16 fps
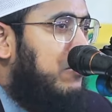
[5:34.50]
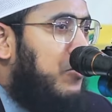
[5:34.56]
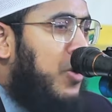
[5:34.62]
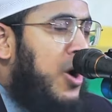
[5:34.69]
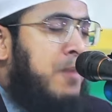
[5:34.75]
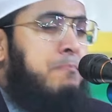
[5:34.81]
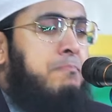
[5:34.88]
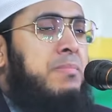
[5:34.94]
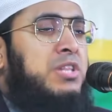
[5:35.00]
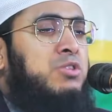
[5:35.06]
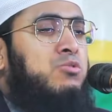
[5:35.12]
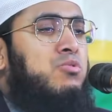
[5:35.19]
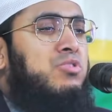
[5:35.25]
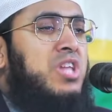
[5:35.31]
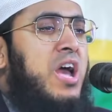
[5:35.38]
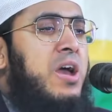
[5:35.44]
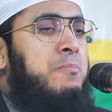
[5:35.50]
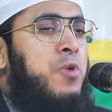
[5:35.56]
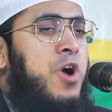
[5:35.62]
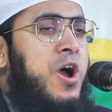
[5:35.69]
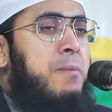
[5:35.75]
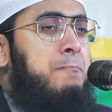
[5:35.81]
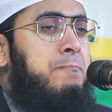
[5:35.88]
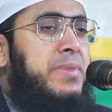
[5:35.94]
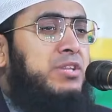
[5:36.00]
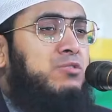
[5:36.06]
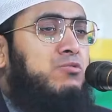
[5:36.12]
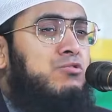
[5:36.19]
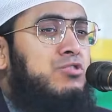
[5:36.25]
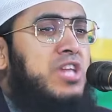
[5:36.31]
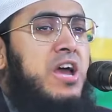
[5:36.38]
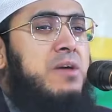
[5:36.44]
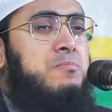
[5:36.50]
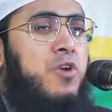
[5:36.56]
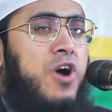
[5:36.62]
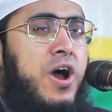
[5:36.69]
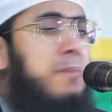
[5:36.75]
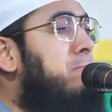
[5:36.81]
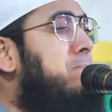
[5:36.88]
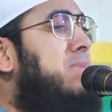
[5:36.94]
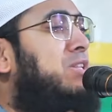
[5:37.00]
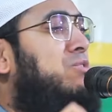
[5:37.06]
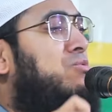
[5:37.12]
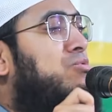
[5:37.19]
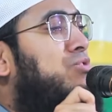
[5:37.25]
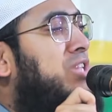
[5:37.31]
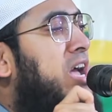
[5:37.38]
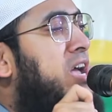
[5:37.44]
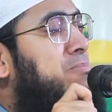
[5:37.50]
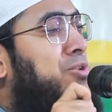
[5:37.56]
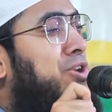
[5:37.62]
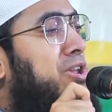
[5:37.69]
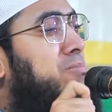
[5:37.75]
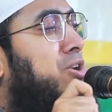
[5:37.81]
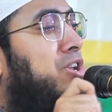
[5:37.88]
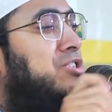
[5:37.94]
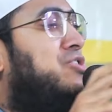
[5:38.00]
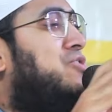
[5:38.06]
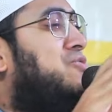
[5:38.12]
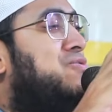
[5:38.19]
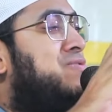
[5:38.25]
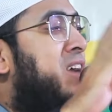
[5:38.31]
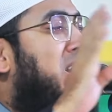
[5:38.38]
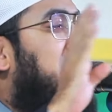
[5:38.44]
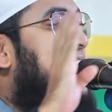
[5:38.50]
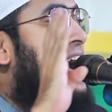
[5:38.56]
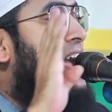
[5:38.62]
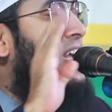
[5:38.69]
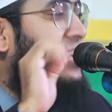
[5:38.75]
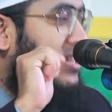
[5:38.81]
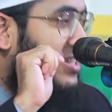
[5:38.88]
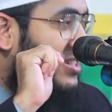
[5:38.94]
মোহাম্মদ কোথায় মোহাম্মদ কোথায় মোহাম্মদ কোথায় বলে বলে যখন আগায়